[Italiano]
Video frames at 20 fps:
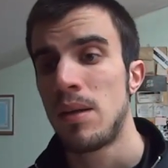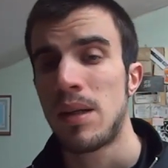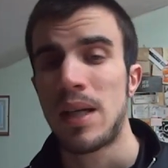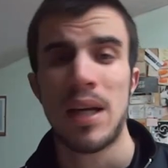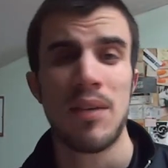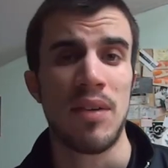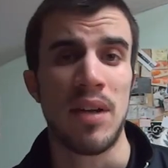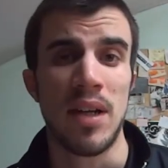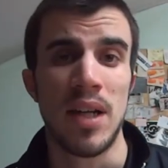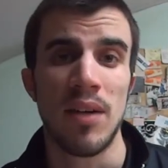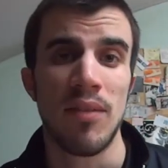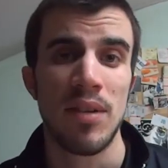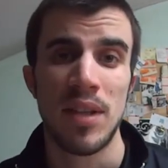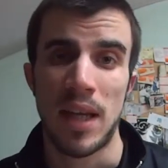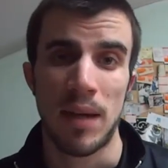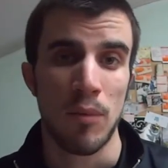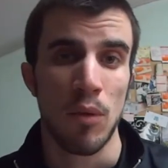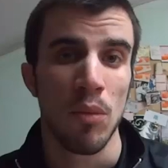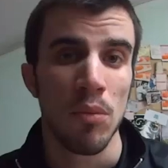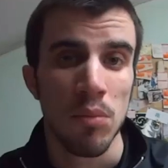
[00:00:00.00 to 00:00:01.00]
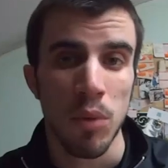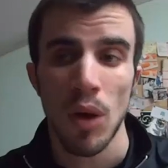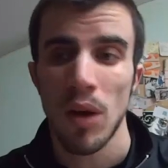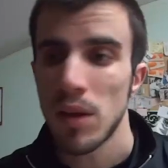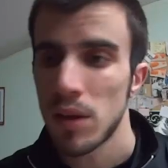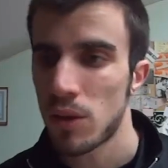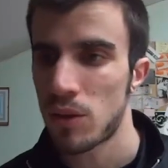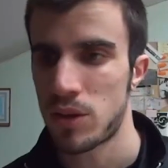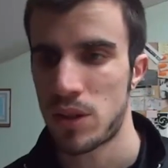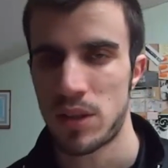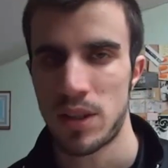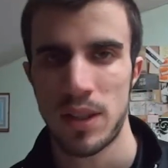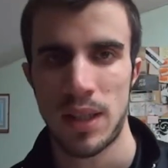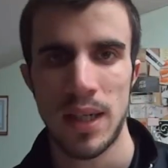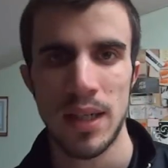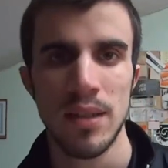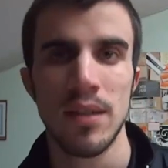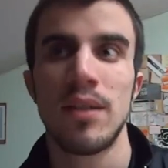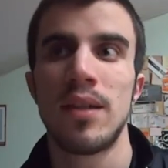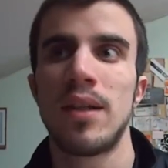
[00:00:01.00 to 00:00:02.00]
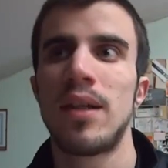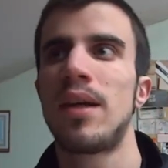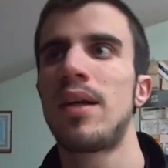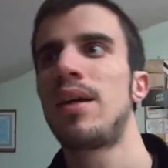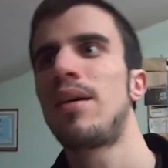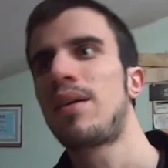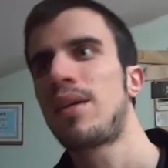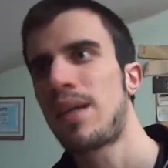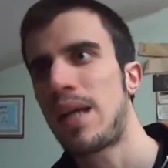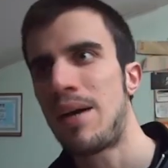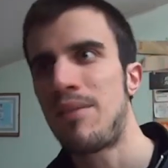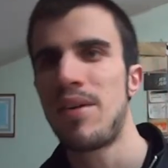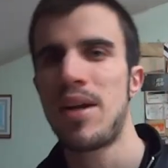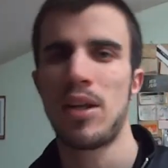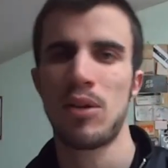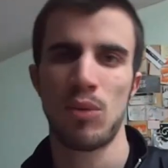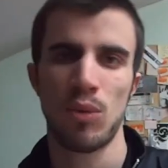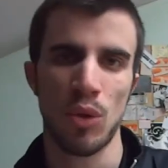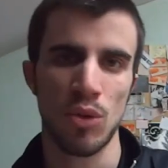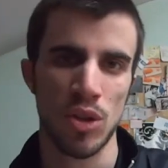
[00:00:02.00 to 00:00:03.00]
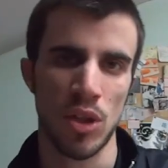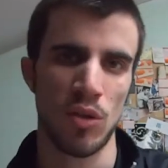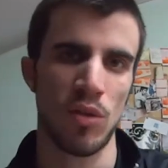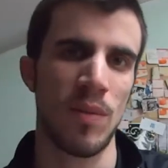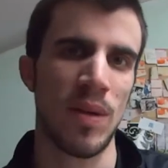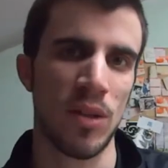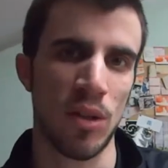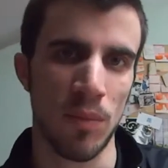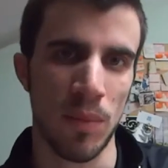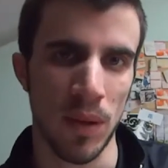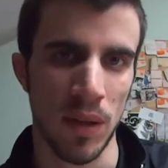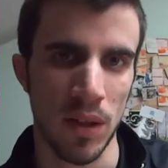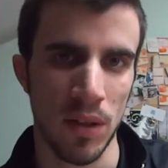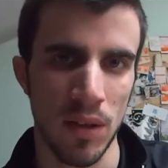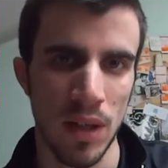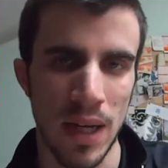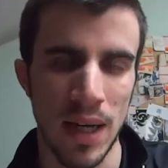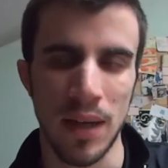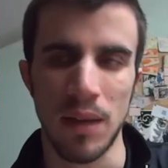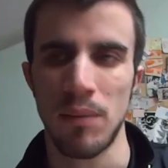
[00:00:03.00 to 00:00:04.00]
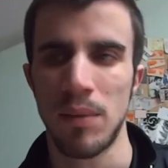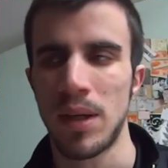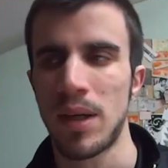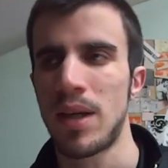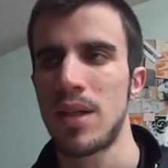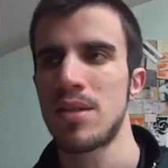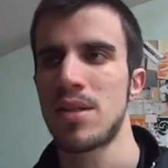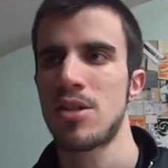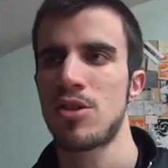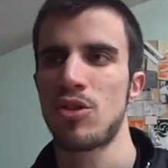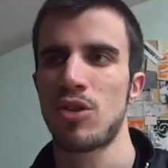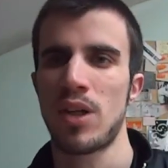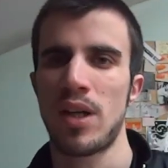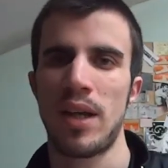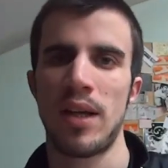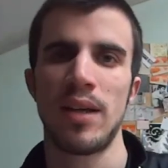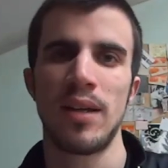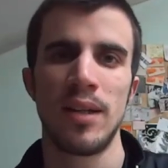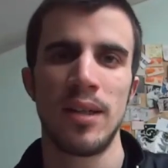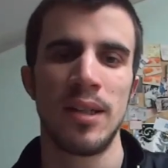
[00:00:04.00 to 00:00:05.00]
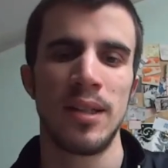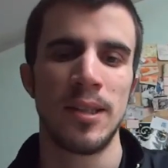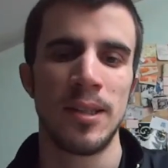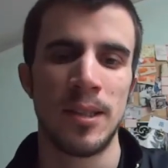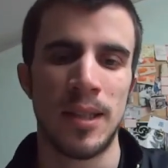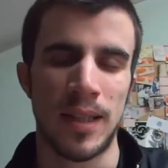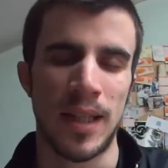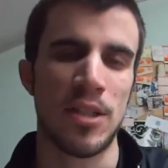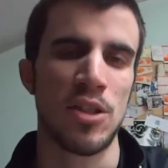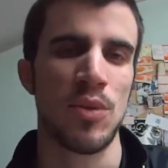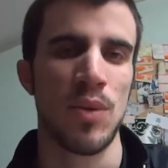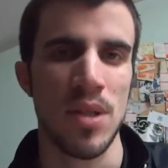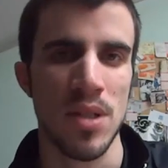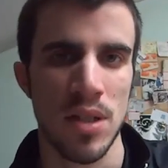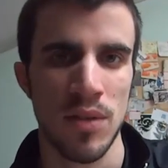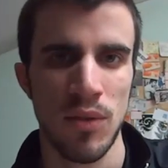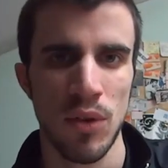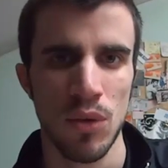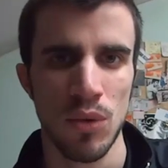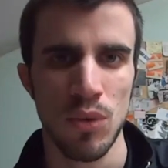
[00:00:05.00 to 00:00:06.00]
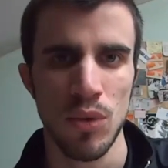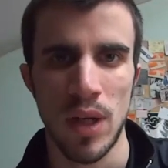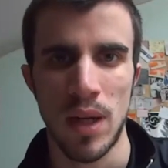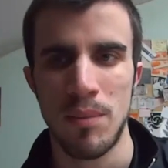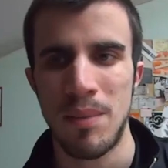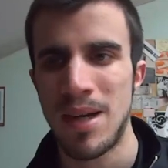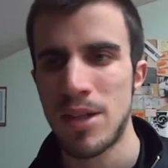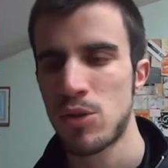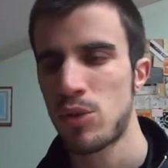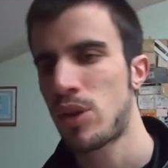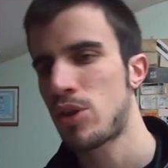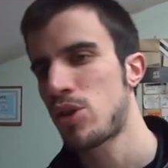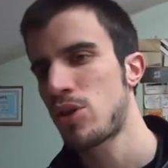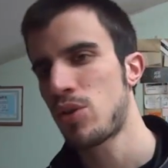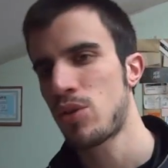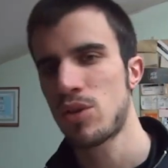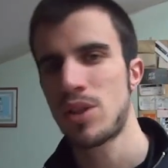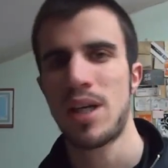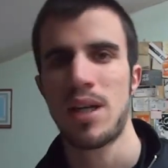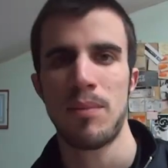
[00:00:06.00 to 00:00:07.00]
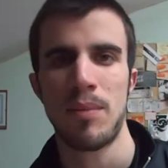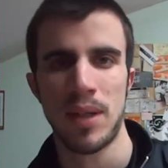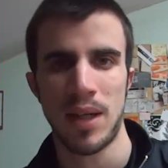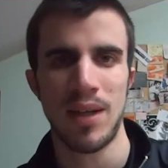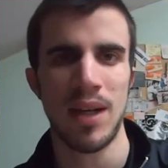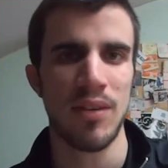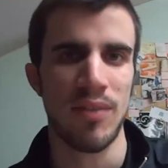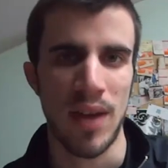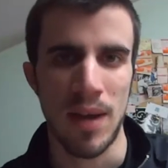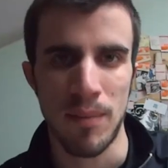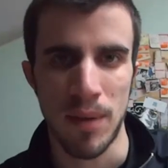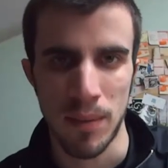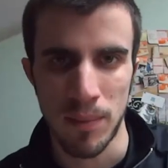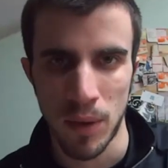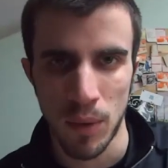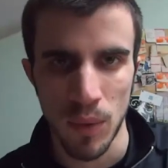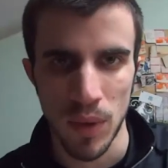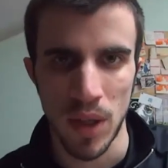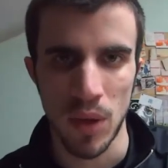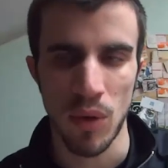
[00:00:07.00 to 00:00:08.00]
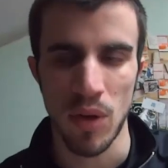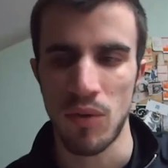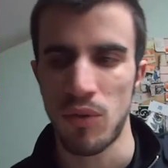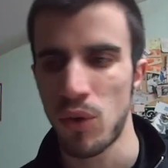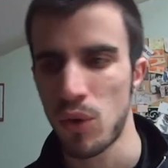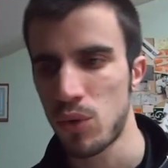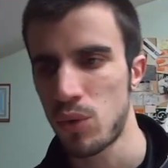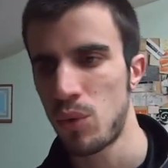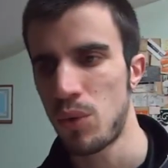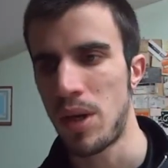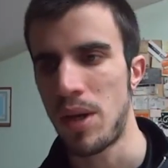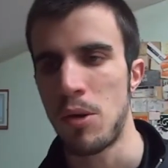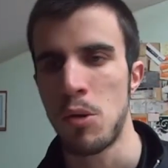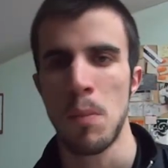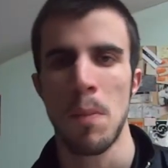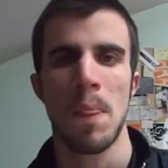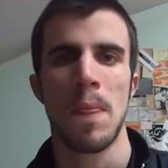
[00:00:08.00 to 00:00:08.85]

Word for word: Caviglia, vediamo poi cosa sarà, avviene tutto ciò in un momento particolare perché nel senso che adesso quindi si infortuna, eh, Mandzukic oggi non c'era perché ha la febbre, ma quindi non infortuni